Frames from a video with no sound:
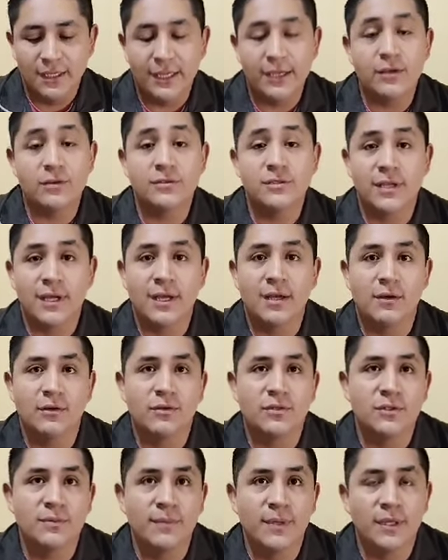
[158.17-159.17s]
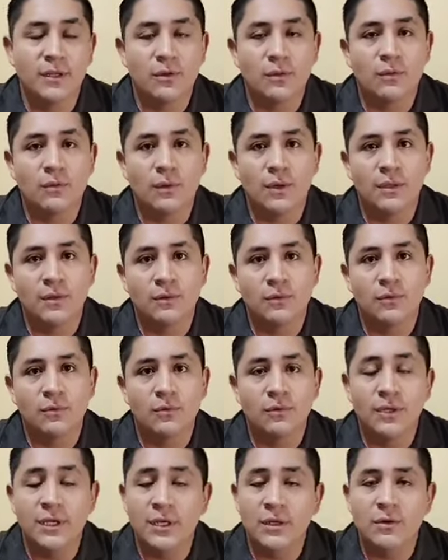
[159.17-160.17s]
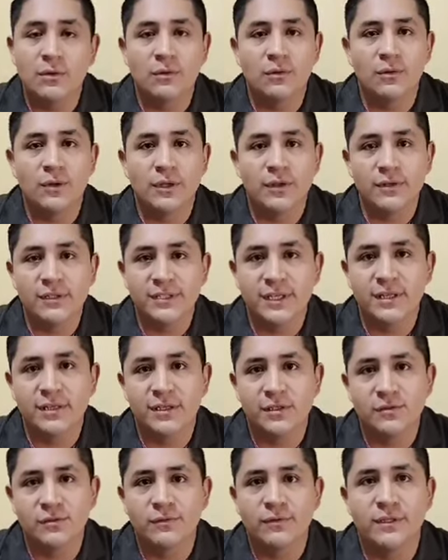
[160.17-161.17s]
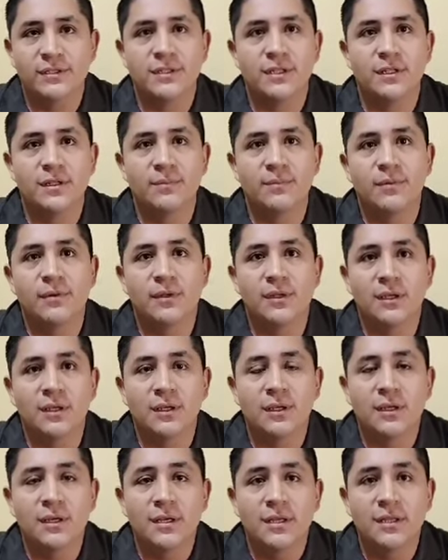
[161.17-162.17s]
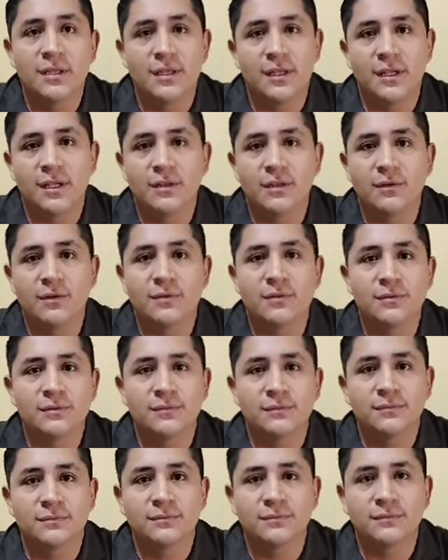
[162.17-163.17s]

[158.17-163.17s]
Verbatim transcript: ellos tengan conocimiento cuando un niño o adolescente sufre este tipo de, delitos.